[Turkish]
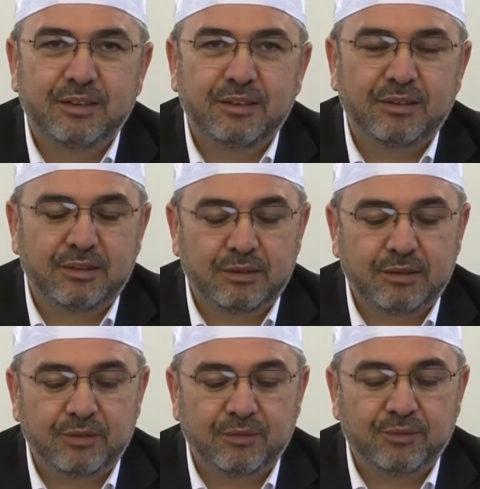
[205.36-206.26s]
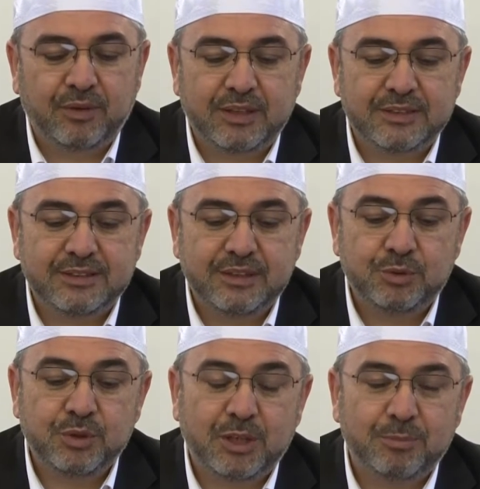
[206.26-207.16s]
Ee, fakat
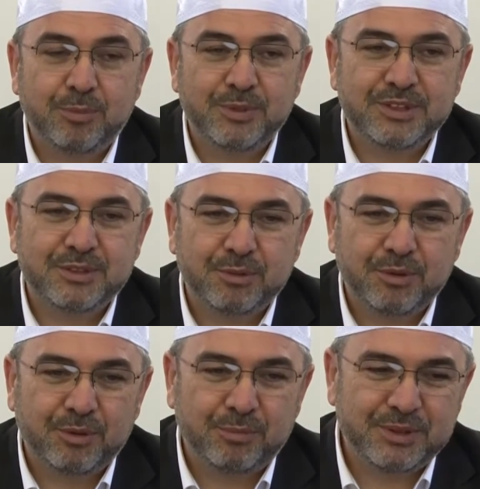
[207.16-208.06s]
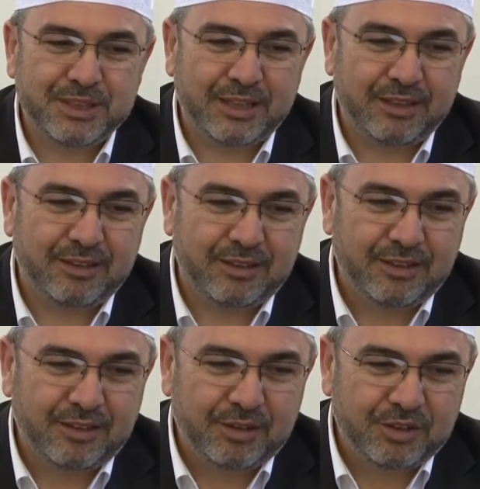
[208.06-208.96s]
Yüce Rabbimiz bize
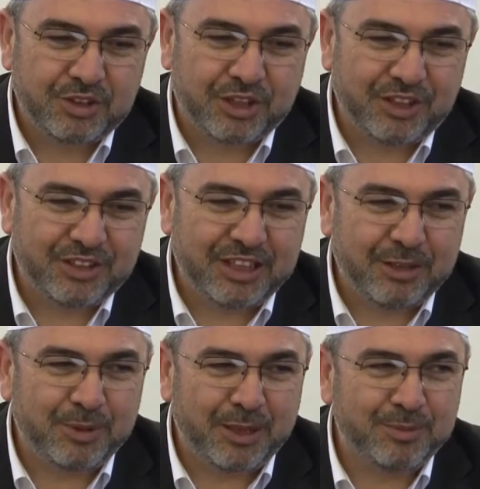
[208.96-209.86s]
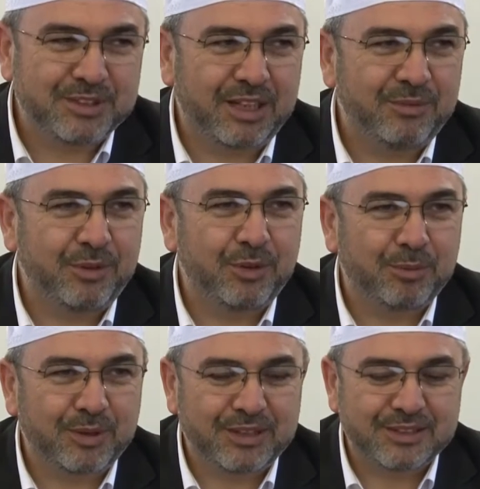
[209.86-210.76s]
Çekirdeği bile misal
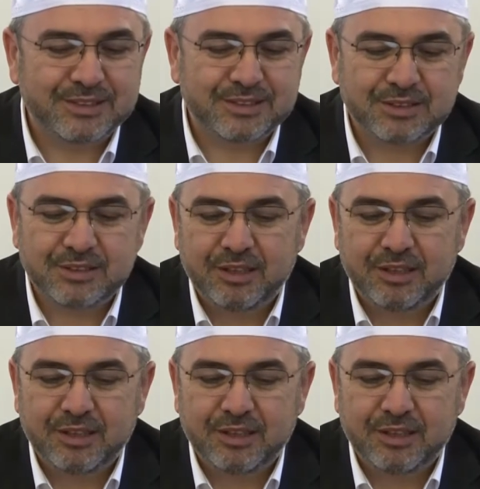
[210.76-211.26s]
veriyor bakınız.